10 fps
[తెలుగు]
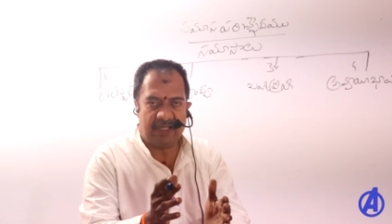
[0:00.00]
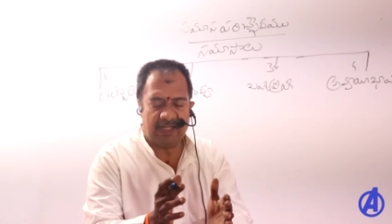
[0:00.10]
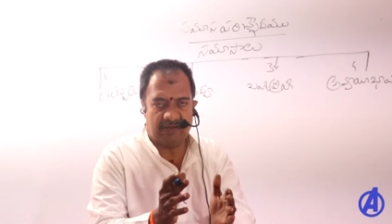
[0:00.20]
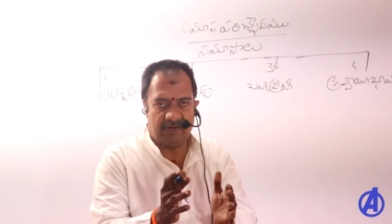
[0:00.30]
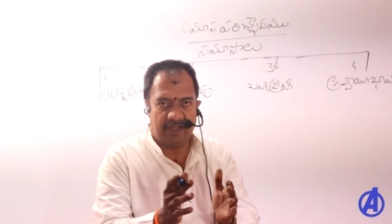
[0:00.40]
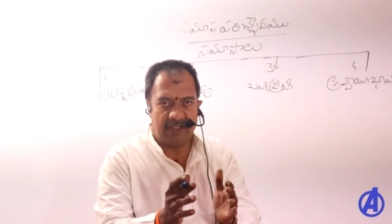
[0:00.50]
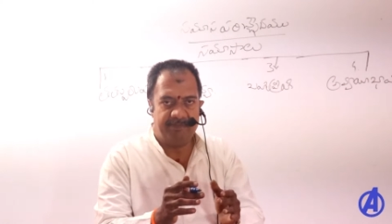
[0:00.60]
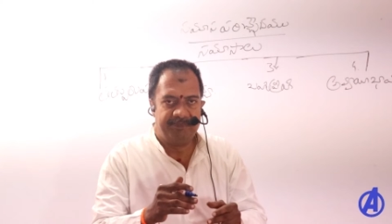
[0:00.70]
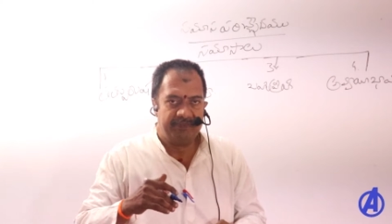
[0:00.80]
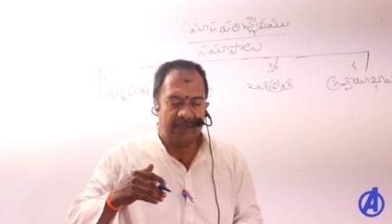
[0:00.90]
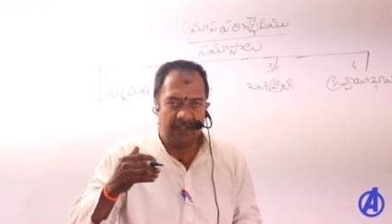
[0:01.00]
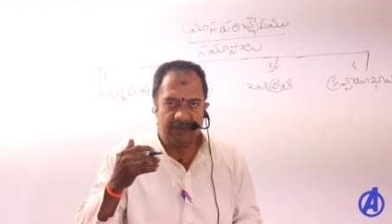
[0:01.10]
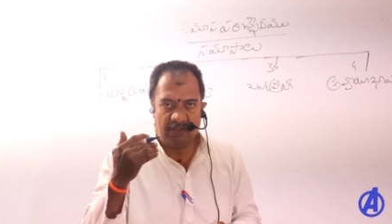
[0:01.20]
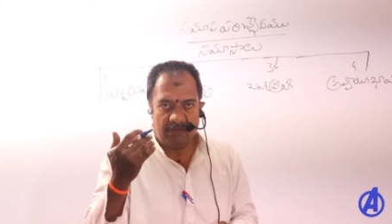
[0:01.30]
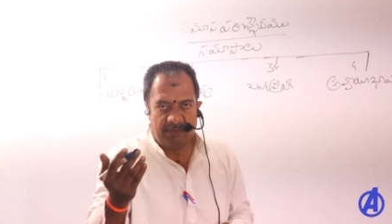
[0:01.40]
అంటే అర్థం ఏంటి
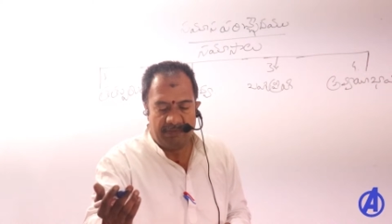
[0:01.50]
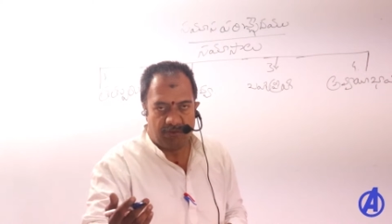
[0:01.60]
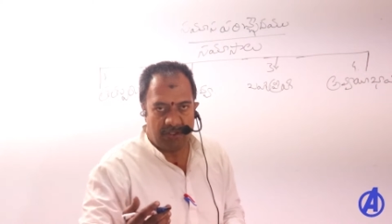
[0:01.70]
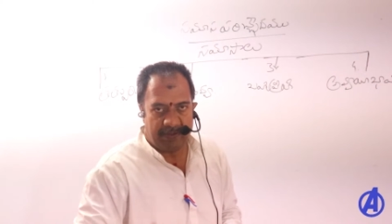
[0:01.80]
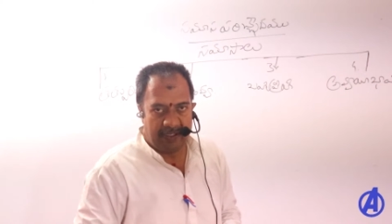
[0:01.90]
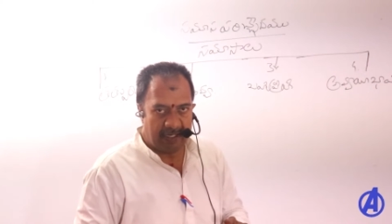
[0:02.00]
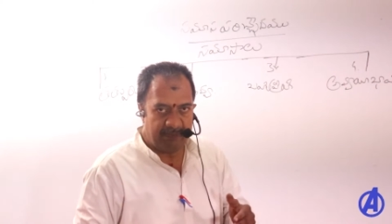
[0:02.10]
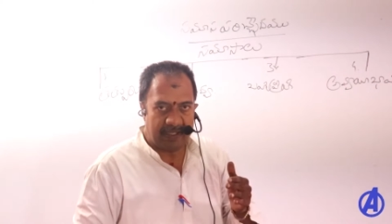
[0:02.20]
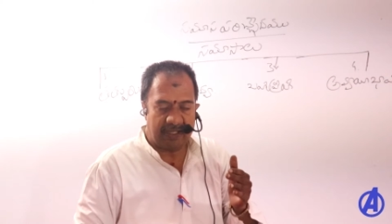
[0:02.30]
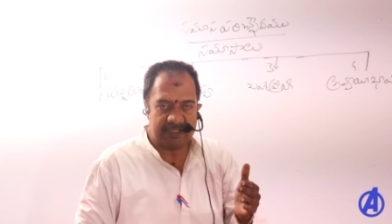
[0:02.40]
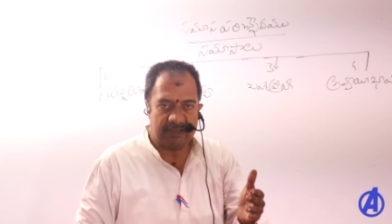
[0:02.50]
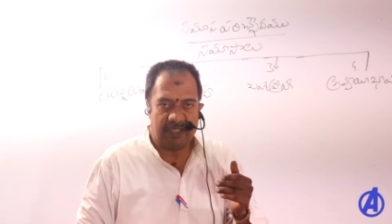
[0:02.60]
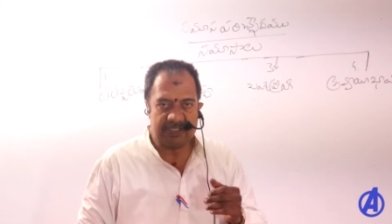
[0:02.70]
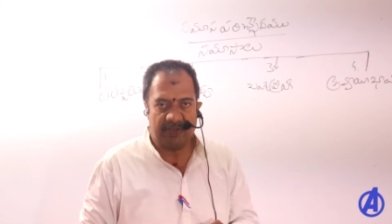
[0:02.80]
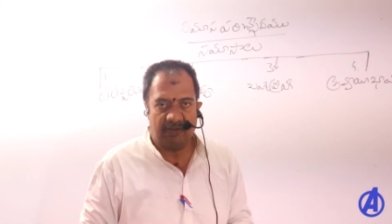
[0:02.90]
అందులో కుడిపై ఎడం పక్కన
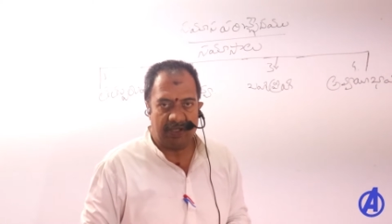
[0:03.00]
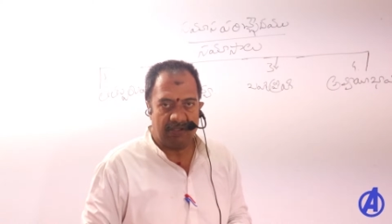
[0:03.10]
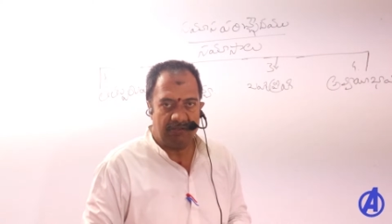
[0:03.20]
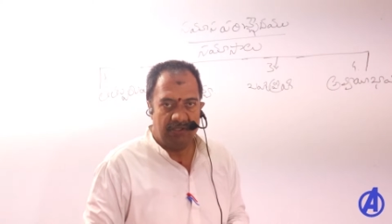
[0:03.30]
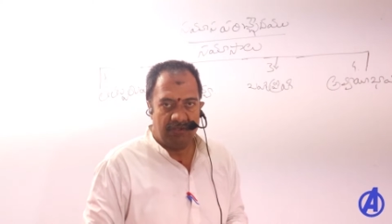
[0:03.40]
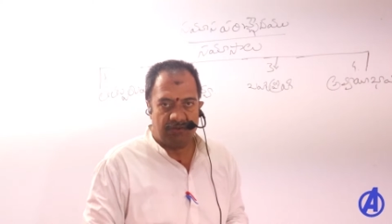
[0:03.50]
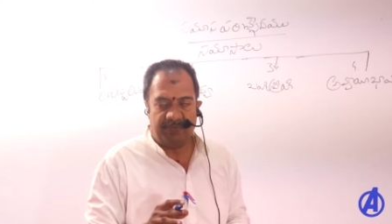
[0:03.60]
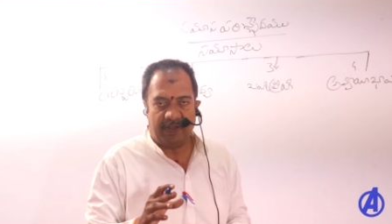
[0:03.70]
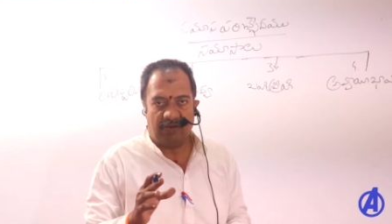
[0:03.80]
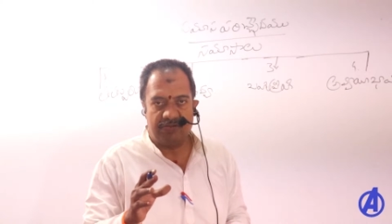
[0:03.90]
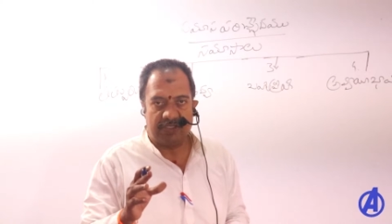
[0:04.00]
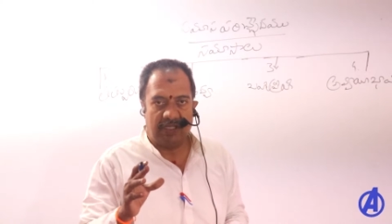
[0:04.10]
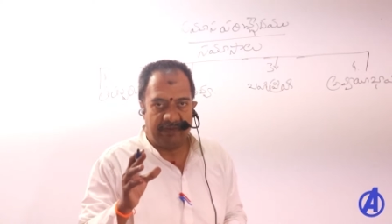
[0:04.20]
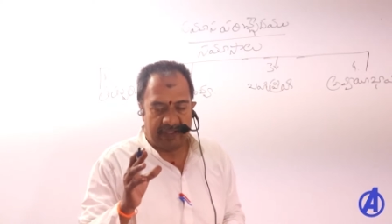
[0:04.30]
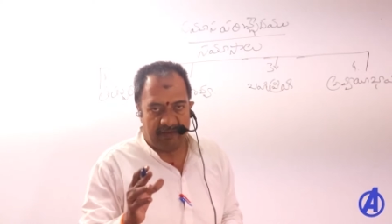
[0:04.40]
సమాస పదం అంటాం కుడి పక్కన
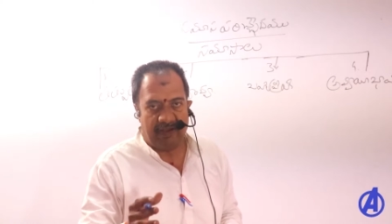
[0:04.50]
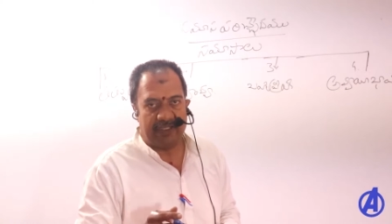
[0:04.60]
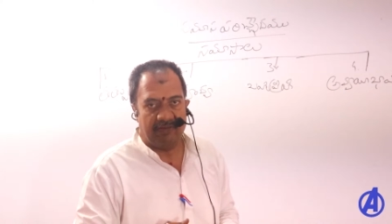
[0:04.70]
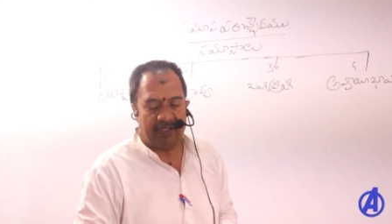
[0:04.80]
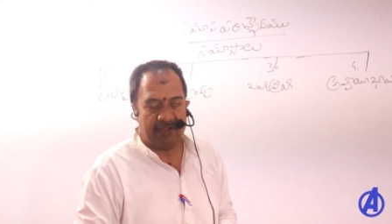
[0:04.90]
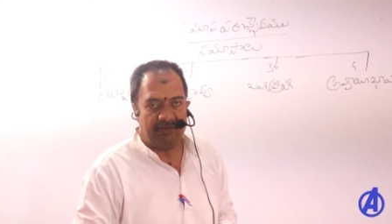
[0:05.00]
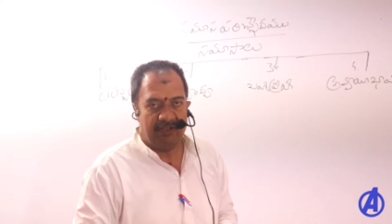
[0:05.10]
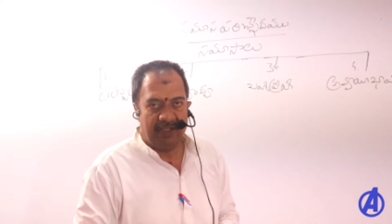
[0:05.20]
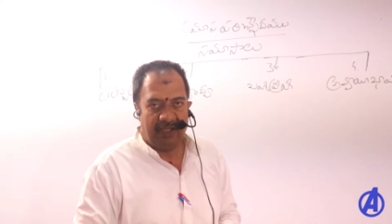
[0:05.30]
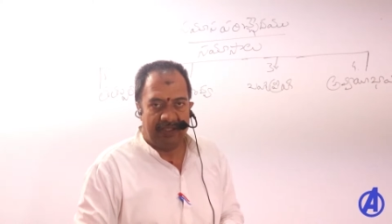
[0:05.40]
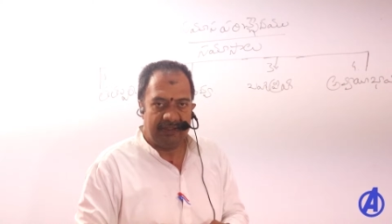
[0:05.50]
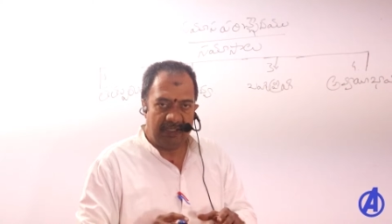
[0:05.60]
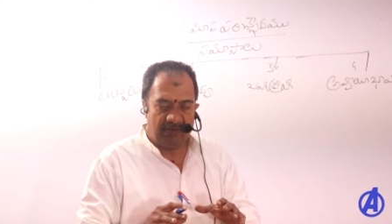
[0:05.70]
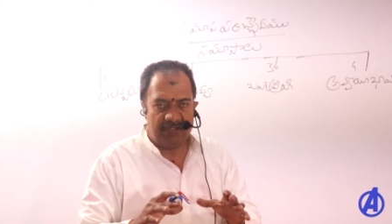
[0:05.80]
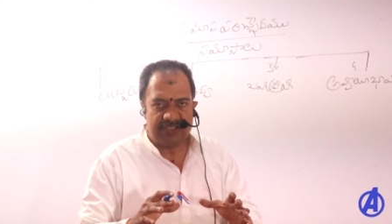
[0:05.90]
వచ్చిందని విగ్రహవాక్యం అంటాం
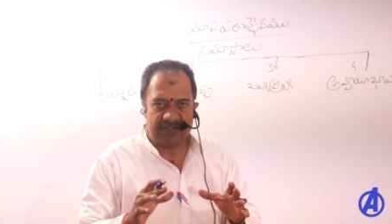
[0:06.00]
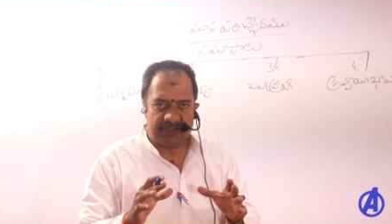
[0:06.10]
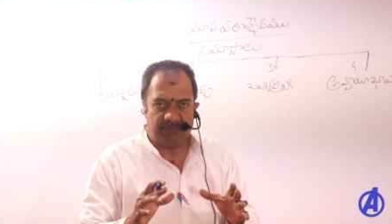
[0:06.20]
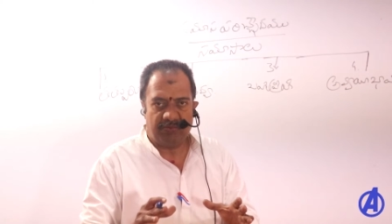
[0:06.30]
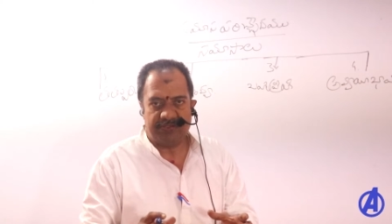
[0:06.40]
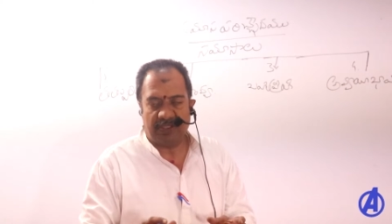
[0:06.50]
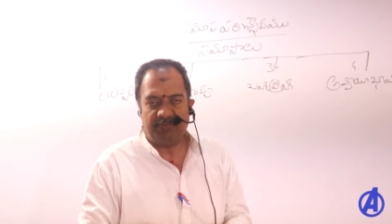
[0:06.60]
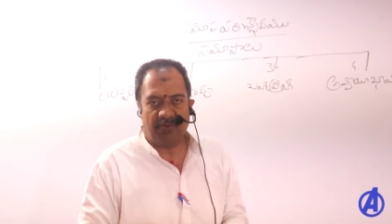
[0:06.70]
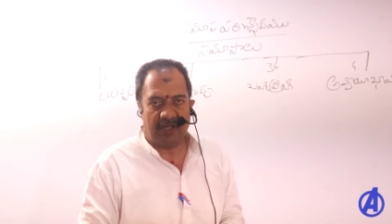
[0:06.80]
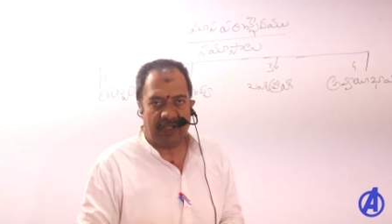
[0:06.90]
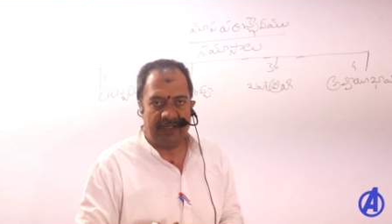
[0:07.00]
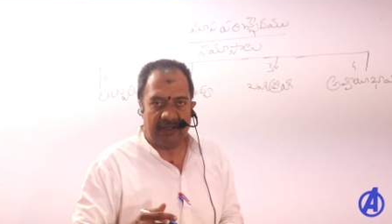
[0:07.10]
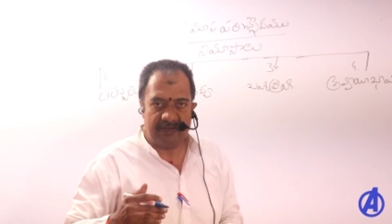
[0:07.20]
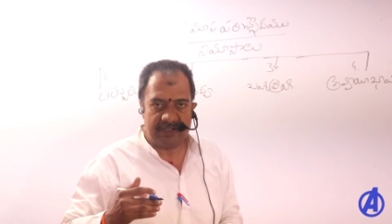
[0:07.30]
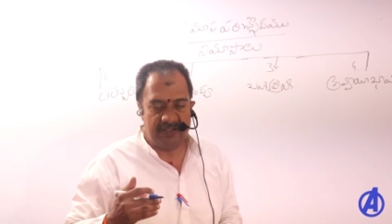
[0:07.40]
దీని గురించి సంపూర్ణంగా
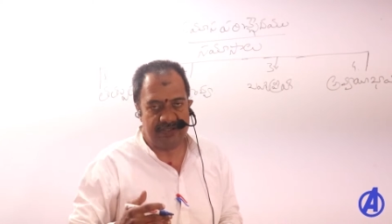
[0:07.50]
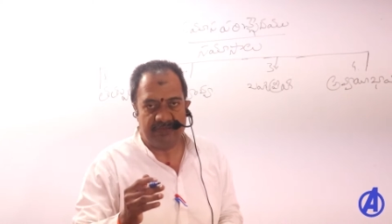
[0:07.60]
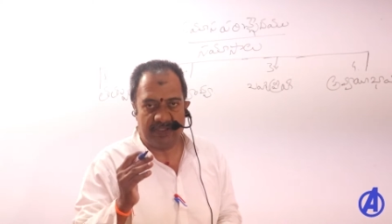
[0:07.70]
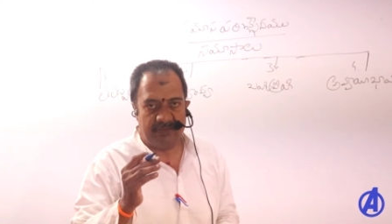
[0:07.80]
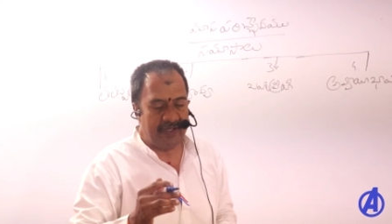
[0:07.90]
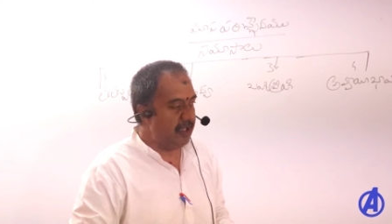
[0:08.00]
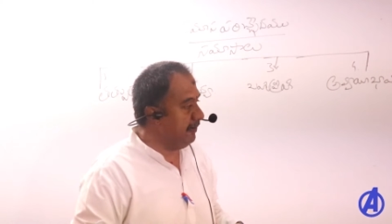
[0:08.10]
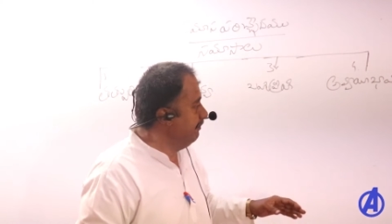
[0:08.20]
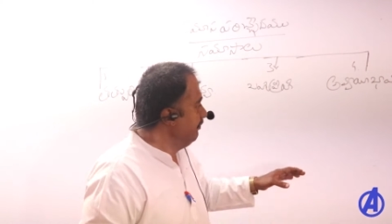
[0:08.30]
నిర్వచనం నుంచి మొదలుపెట్టి